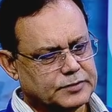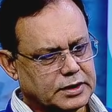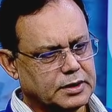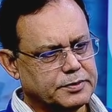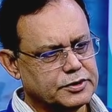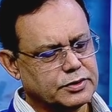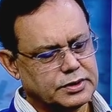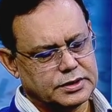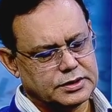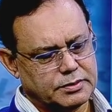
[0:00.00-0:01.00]
তাদের
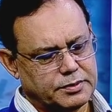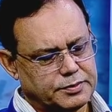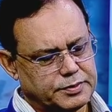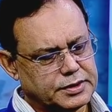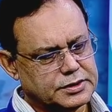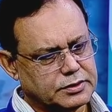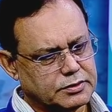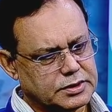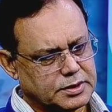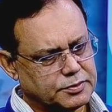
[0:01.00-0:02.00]
পিছনে দেশে বা বিদেশে
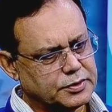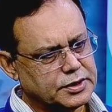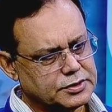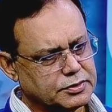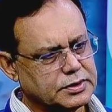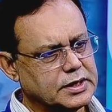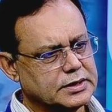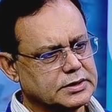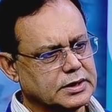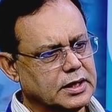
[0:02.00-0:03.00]
কোনো সাম্প্রদায়িক শক্তি
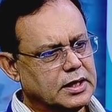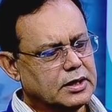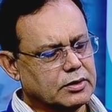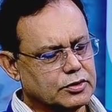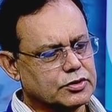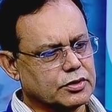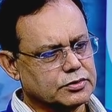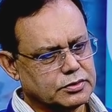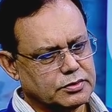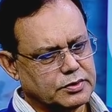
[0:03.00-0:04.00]
আছে কোনো
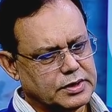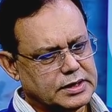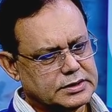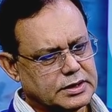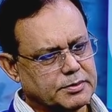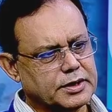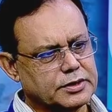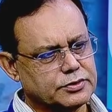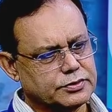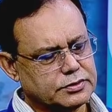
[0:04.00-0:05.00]
ষড়যন্ত্র করে আছে আমরা
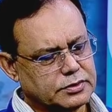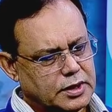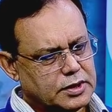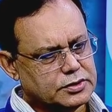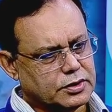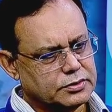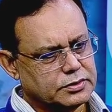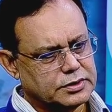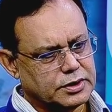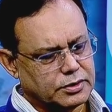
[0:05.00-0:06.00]
কিছু কিছু
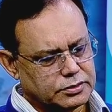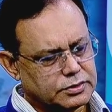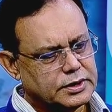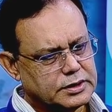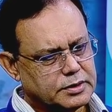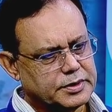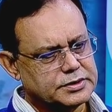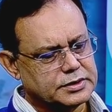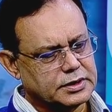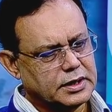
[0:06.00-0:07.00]
ষড়যন্ত্রের গন্ধ দেখতে
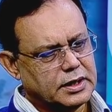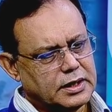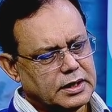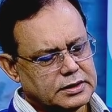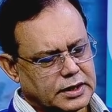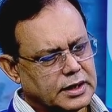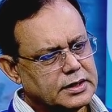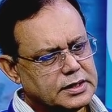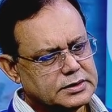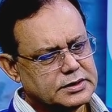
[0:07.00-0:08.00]
পাচ্ছি তারা
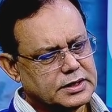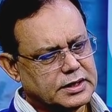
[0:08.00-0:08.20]
কি আছে